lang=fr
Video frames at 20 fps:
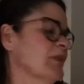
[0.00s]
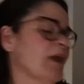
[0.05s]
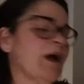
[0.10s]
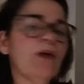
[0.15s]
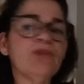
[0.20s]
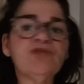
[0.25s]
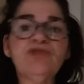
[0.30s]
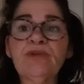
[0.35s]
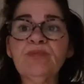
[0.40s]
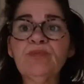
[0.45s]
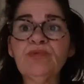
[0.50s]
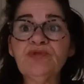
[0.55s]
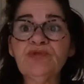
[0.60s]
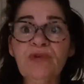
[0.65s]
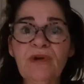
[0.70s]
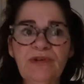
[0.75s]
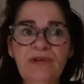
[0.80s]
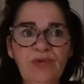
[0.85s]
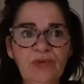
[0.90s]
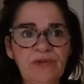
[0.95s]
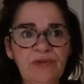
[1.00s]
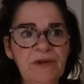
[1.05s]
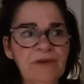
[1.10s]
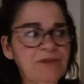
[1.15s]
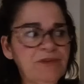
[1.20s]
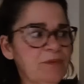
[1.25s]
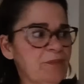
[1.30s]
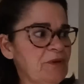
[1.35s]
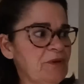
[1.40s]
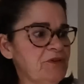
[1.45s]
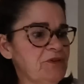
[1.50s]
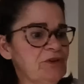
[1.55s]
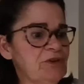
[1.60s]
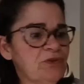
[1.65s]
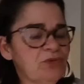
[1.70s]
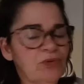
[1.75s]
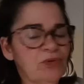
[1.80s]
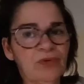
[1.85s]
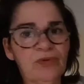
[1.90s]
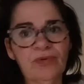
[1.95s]
Alors déjà le monsieur a été honnête, il m'a dit
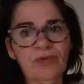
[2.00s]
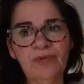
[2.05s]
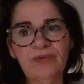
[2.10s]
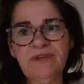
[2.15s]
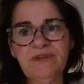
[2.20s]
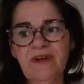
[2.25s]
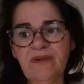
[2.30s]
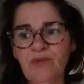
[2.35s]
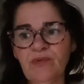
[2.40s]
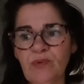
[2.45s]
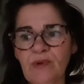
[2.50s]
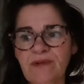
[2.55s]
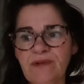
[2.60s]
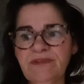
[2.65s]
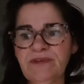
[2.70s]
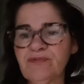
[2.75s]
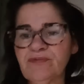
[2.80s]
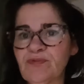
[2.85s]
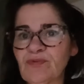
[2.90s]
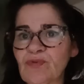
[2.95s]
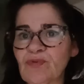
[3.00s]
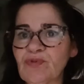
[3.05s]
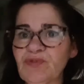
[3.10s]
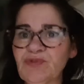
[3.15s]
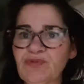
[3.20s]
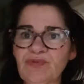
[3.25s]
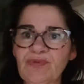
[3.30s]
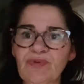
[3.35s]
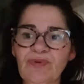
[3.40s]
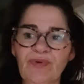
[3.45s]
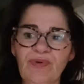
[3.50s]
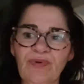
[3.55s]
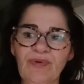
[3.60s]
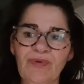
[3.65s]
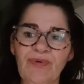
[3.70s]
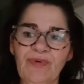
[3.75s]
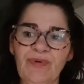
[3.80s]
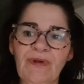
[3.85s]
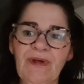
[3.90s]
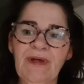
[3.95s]
qu'il euh, y a eu un défaut sur
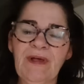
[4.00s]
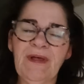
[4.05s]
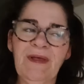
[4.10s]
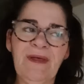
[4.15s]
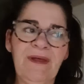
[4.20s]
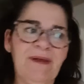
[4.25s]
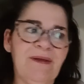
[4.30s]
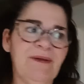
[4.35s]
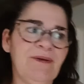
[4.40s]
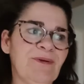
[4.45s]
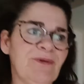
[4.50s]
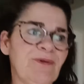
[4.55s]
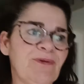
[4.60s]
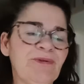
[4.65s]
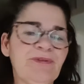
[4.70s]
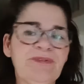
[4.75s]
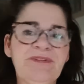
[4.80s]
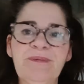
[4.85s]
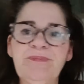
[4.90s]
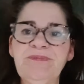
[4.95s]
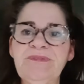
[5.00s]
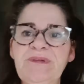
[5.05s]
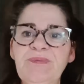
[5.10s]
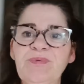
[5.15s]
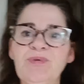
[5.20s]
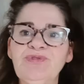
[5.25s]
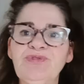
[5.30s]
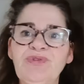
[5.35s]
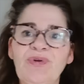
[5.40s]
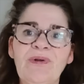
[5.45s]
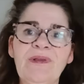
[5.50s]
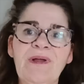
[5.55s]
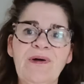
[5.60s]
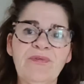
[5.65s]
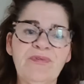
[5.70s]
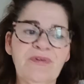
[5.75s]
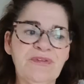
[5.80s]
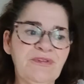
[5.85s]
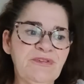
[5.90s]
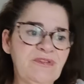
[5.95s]
ces petits moteurs-là.
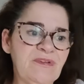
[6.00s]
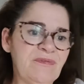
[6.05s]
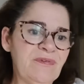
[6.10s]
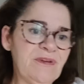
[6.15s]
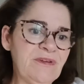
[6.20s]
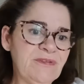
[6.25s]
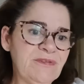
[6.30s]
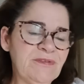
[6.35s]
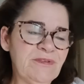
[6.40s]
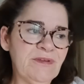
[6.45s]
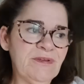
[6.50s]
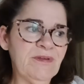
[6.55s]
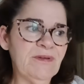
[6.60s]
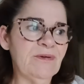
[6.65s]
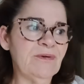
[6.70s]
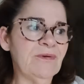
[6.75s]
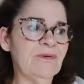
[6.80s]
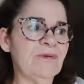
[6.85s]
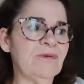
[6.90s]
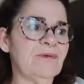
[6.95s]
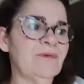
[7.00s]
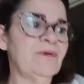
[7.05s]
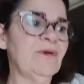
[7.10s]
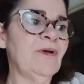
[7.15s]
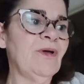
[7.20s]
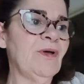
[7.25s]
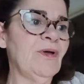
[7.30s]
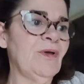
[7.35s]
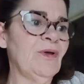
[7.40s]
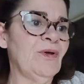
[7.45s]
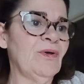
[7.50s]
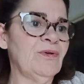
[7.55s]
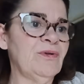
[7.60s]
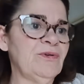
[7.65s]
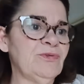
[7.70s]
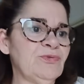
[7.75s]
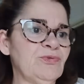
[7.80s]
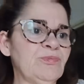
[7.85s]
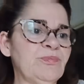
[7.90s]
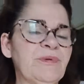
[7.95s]
En fait, ils avaient été,
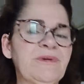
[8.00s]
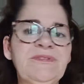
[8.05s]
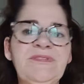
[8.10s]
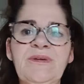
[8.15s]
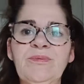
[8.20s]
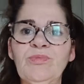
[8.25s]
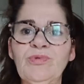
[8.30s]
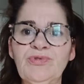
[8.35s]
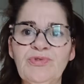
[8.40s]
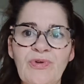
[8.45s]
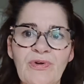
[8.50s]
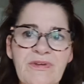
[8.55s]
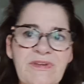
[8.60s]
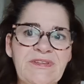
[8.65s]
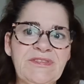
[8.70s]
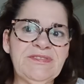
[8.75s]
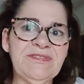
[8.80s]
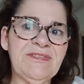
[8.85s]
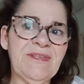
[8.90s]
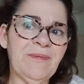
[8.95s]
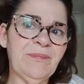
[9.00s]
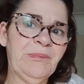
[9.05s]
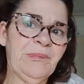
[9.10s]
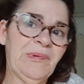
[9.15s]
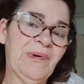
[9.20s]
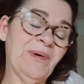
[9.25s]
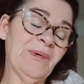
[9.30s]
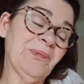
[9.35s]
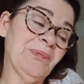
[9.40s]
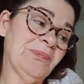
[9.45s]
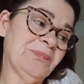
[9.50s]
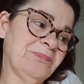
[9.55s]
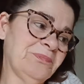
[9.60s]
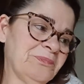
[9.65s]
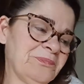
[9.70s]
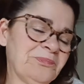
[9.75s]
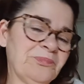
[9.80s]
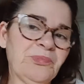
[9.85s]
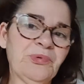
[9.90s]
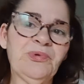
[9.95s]
ils ont pris des moteurs qui tenaient pas
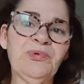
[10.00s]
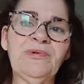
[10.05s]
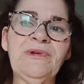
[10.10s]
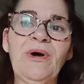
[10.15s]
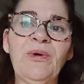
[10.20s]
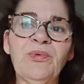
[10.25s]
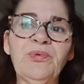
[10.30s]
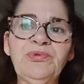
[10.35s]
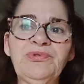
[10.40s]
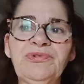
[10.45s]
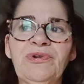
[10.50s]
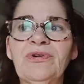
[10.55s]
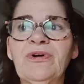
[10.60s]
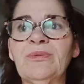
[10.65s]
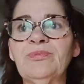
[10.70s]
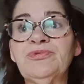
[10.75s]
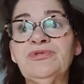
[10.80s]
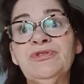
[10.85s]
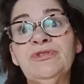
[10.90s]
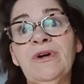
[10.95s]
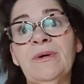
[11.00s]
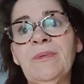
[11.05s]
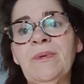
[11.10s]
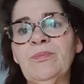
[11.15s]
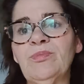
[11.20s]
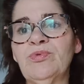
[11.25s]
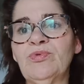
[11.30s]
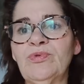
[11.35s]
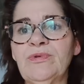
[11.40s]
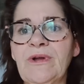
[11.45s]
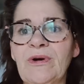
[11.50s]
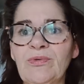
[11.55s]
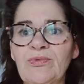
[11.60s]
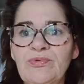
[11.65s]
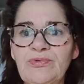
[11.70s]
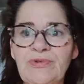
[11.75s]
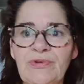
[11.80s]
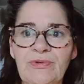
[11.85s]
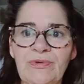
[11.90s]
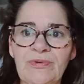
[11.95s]
beaucoup la route, comme je dis quand même beaucoup la route.